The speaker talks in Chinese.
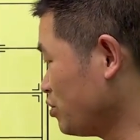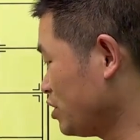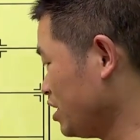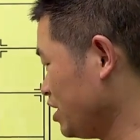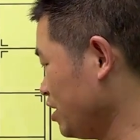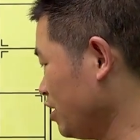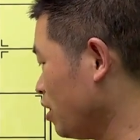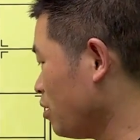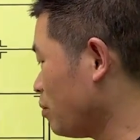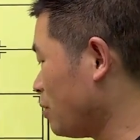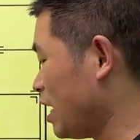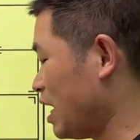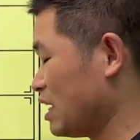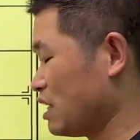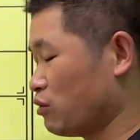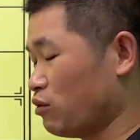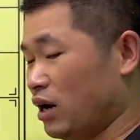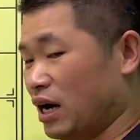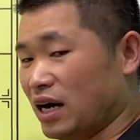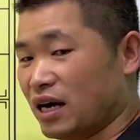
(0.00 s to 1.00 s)
跳马的
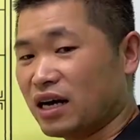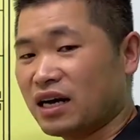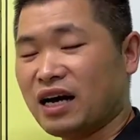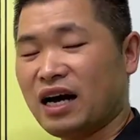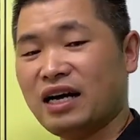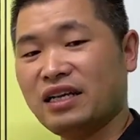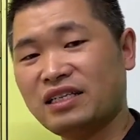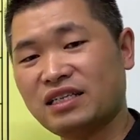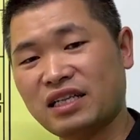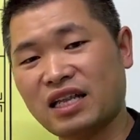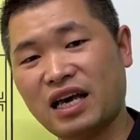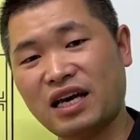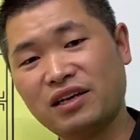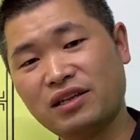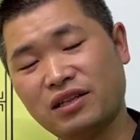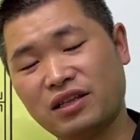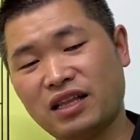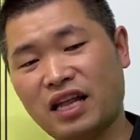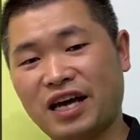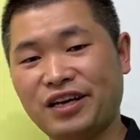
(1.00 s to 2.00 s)
话，看起
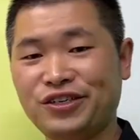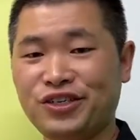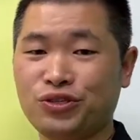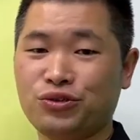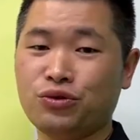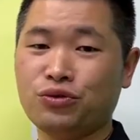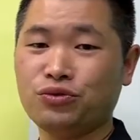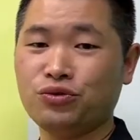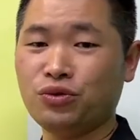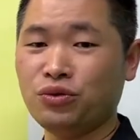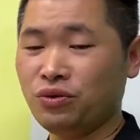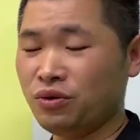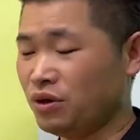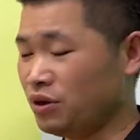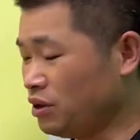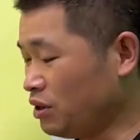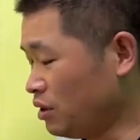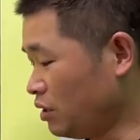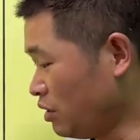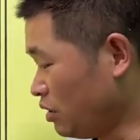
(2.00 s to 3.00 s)
来来势汹汹，
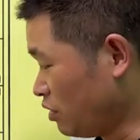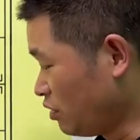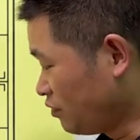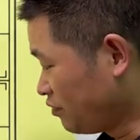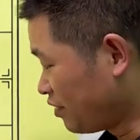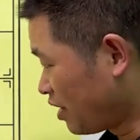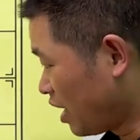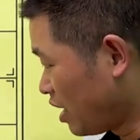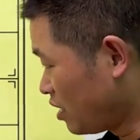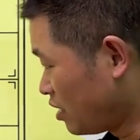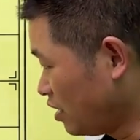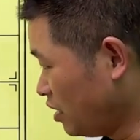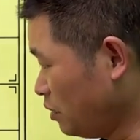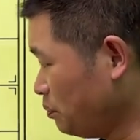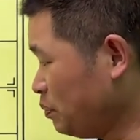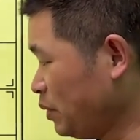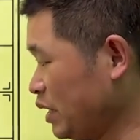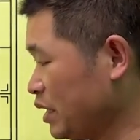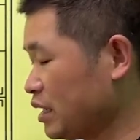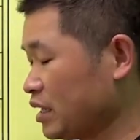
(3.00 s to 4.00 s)
反而
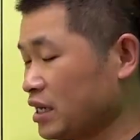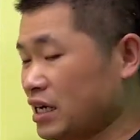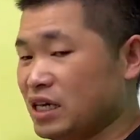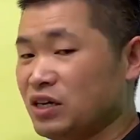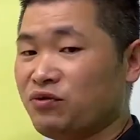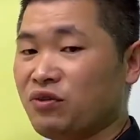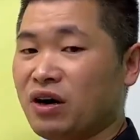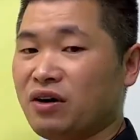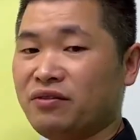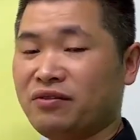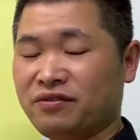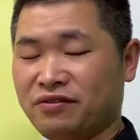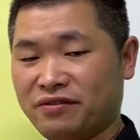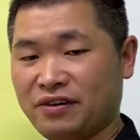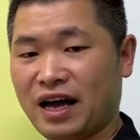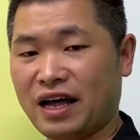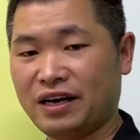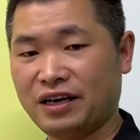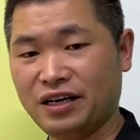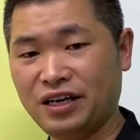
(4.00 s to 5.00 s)
被黑方
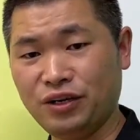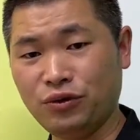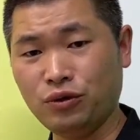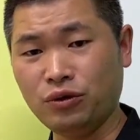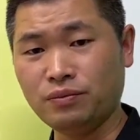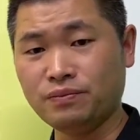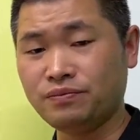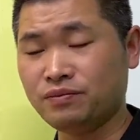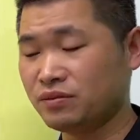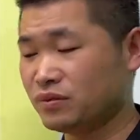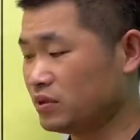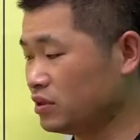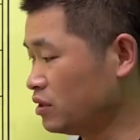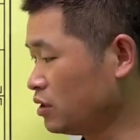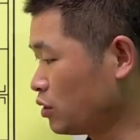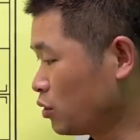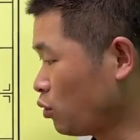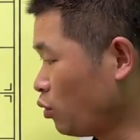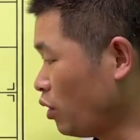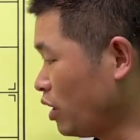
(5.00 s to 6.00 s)
反利用，
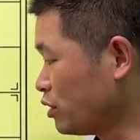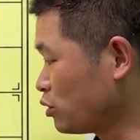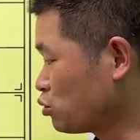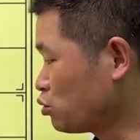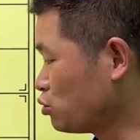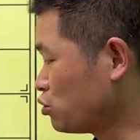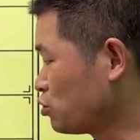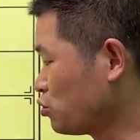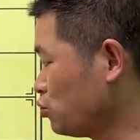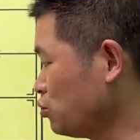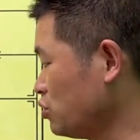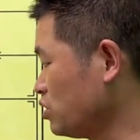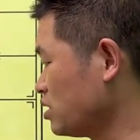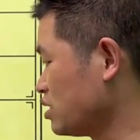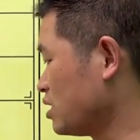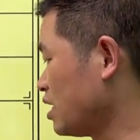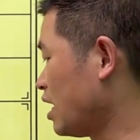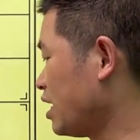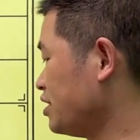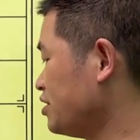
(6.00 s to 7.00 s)
快速出
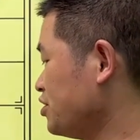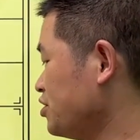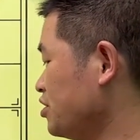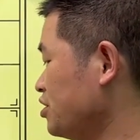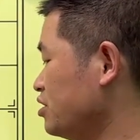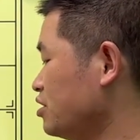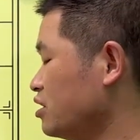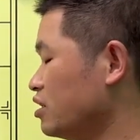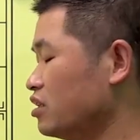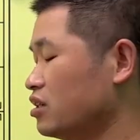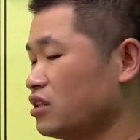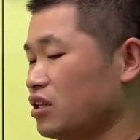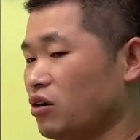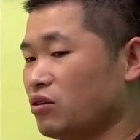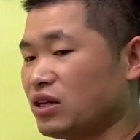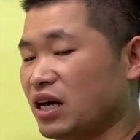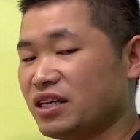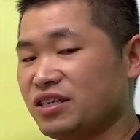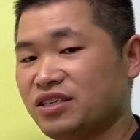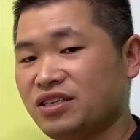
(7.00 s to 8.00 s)
子啊，形成到
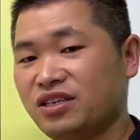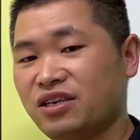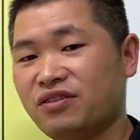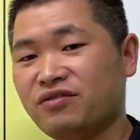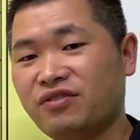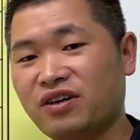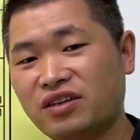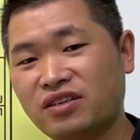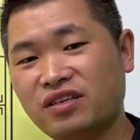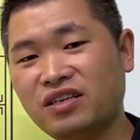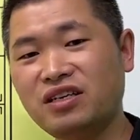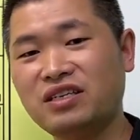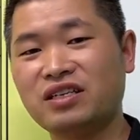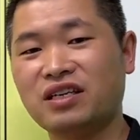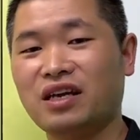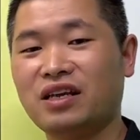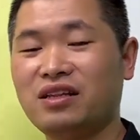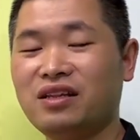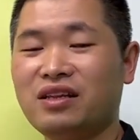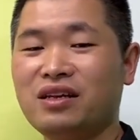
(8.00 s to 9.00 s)
达前方阵
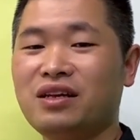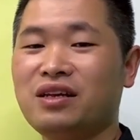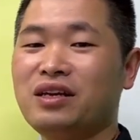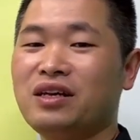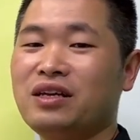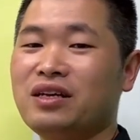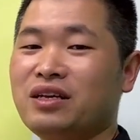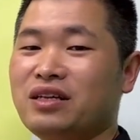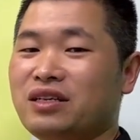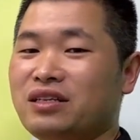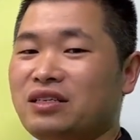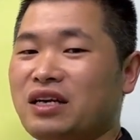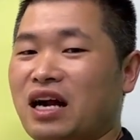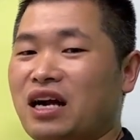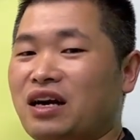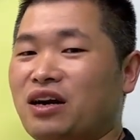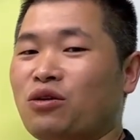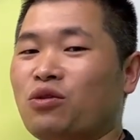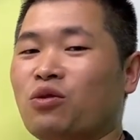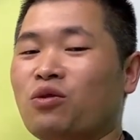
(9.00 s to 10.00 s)
营。然
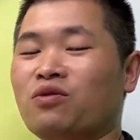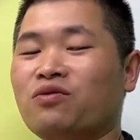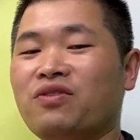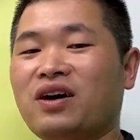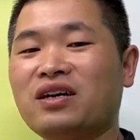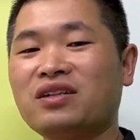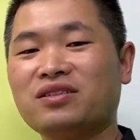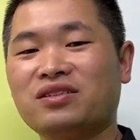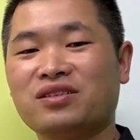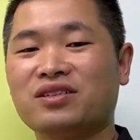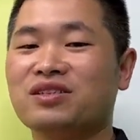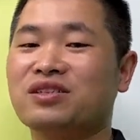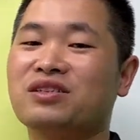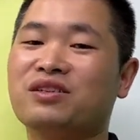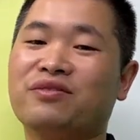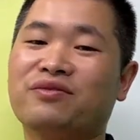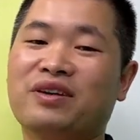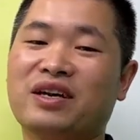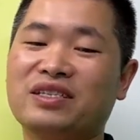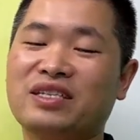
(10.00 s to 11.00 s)
而红方此时
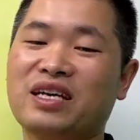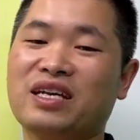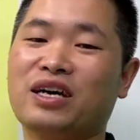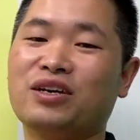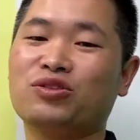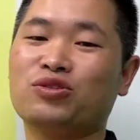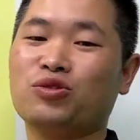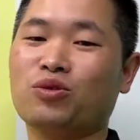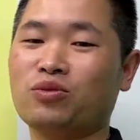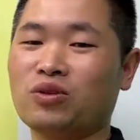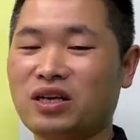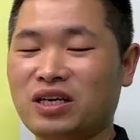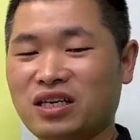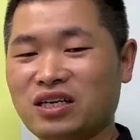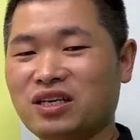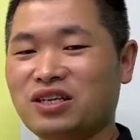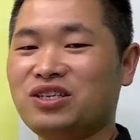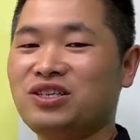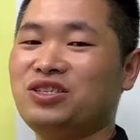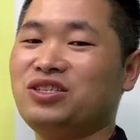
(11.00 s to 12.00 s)
发现中了一
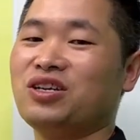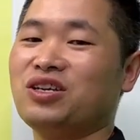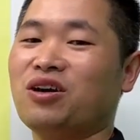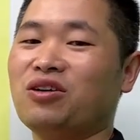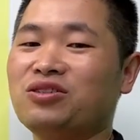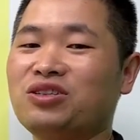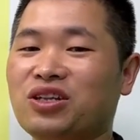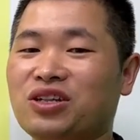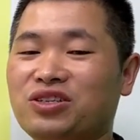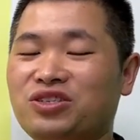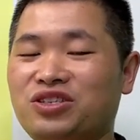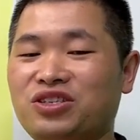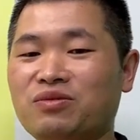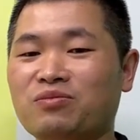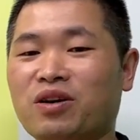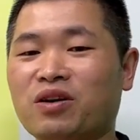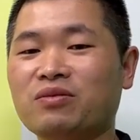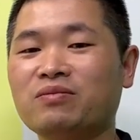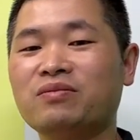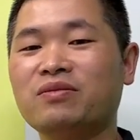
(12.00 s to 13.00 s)
个小小的计
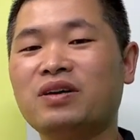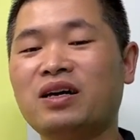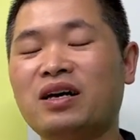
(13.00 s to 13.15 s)
谋。